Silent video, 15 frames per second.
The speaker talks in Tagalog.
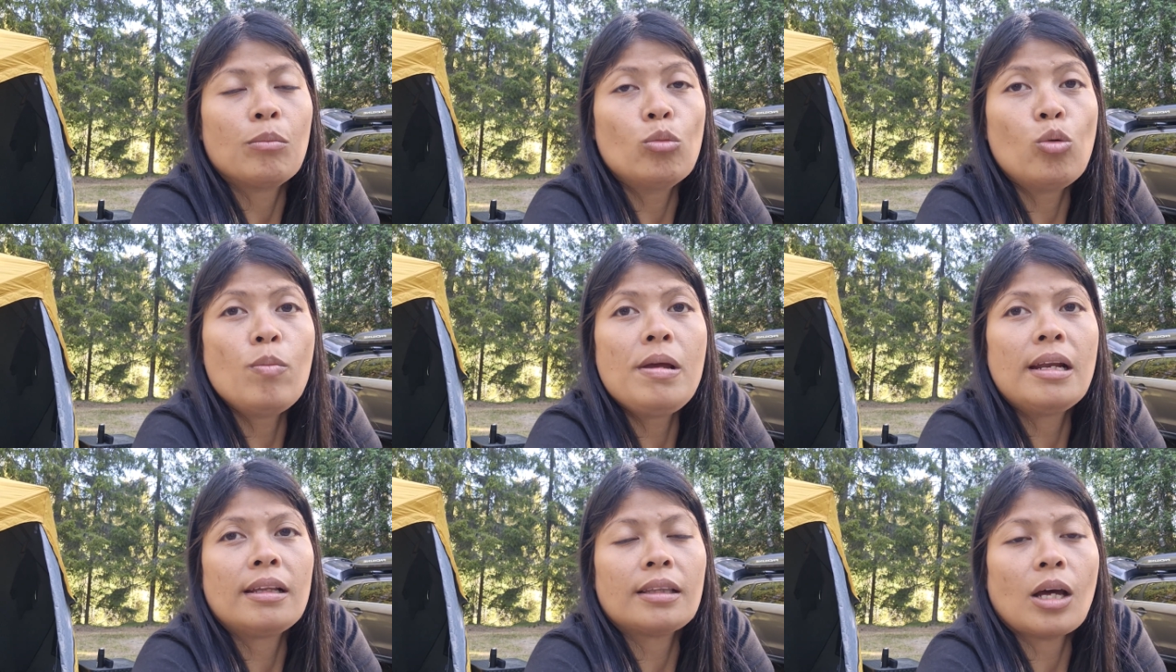
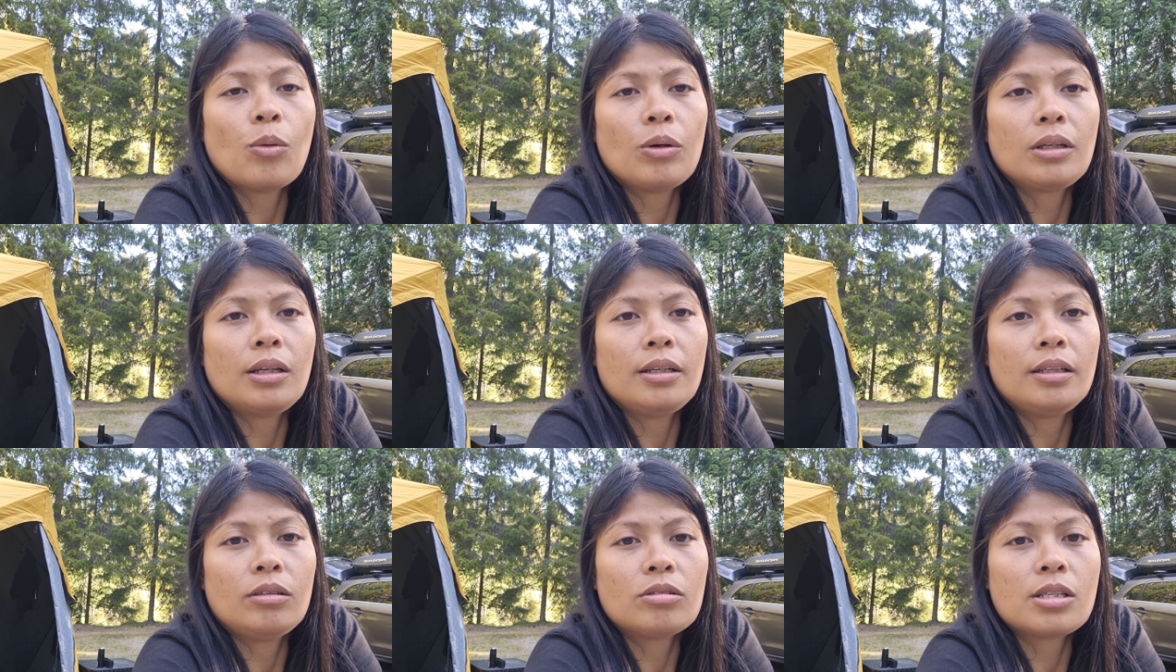mobile ang tawag
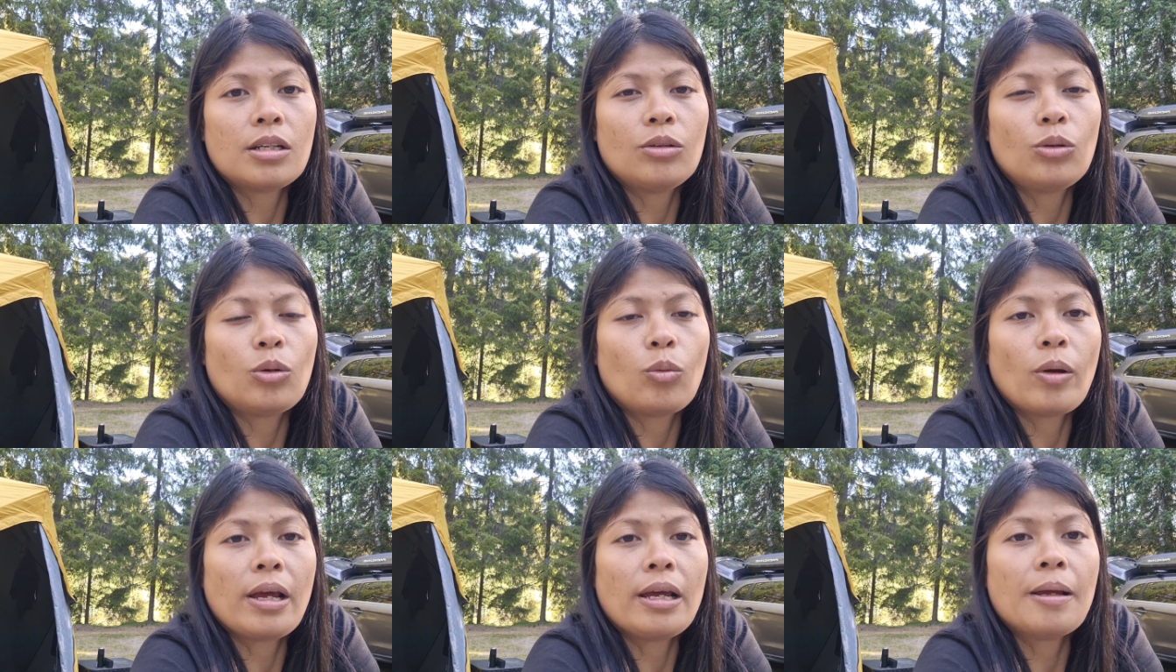yan dito sa
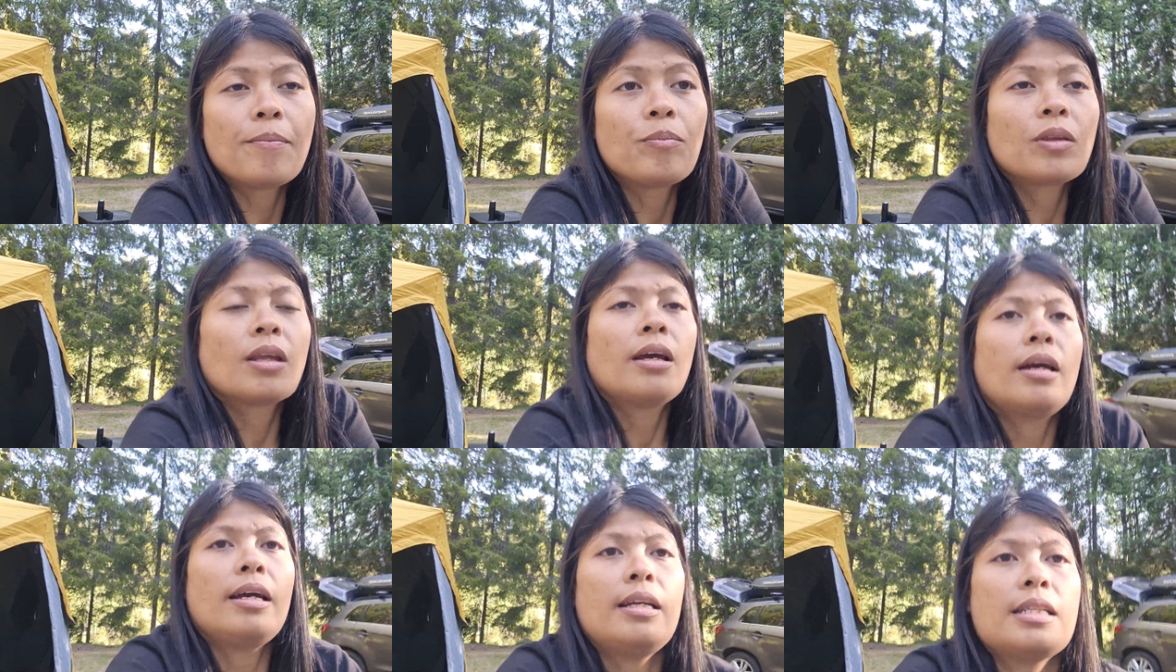Norway
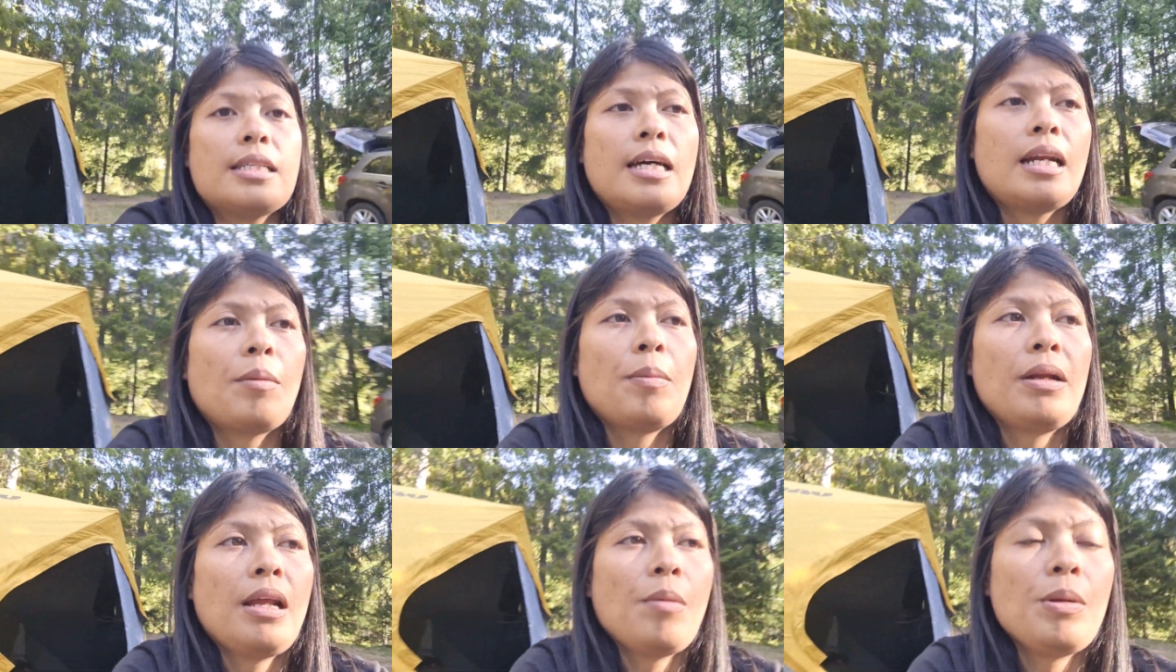ayan sa
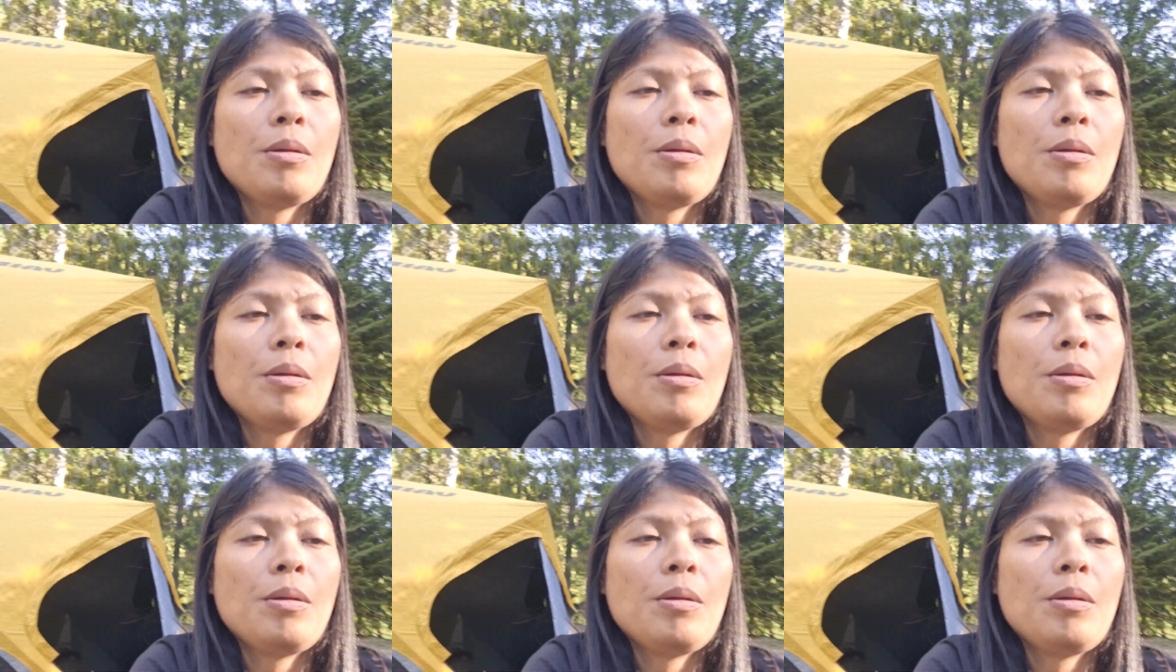harapan